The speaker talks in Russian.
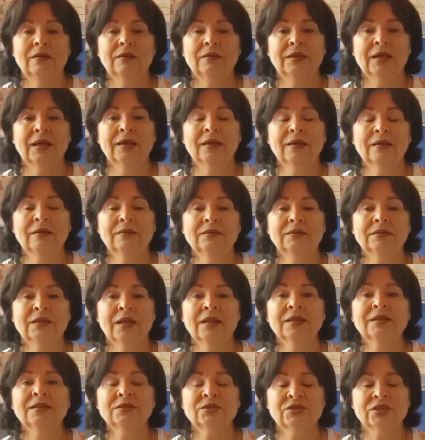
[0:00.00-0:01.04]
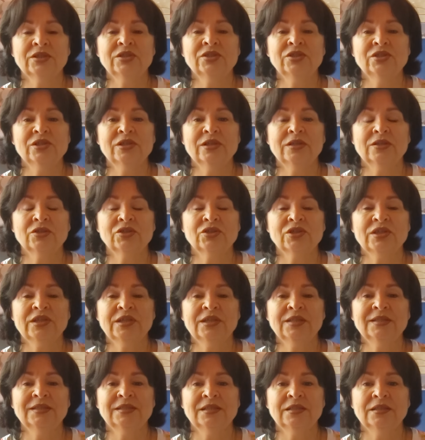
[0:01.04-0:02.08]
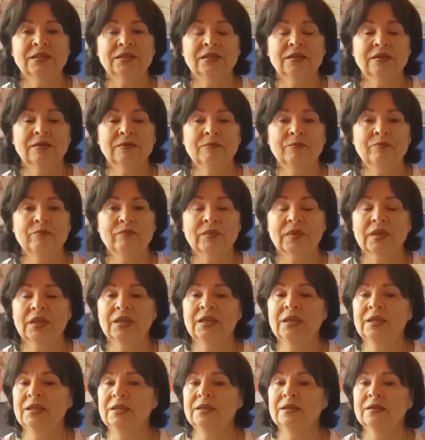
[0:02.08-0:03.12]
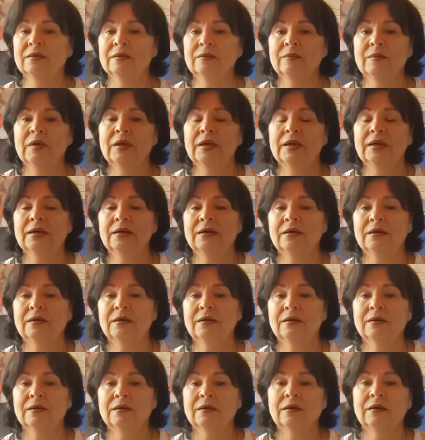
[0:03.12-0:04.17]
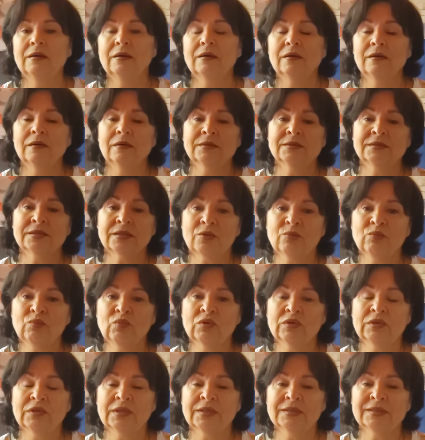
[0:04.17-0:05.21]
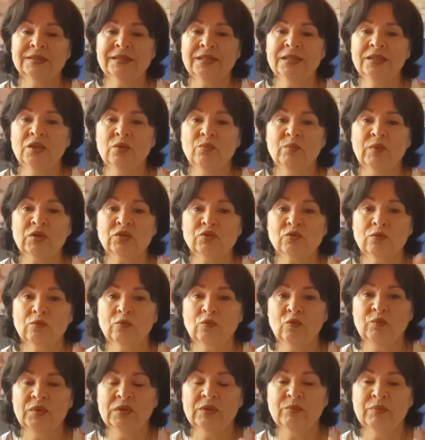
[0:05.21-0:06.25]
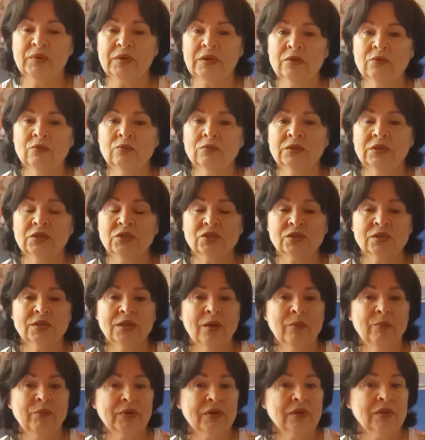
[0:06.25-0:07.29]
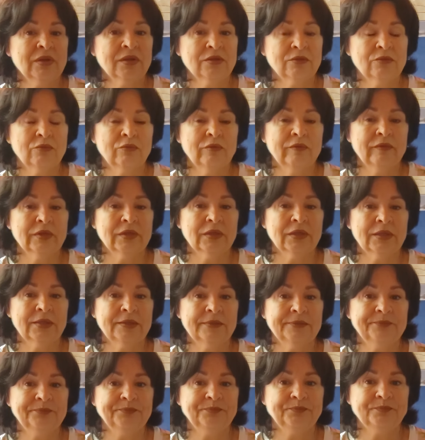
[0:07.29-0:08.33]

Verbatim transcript: Да, дал женщине, жене деньги. Или заработал деньги, пошел купил продукты, жена приготовила.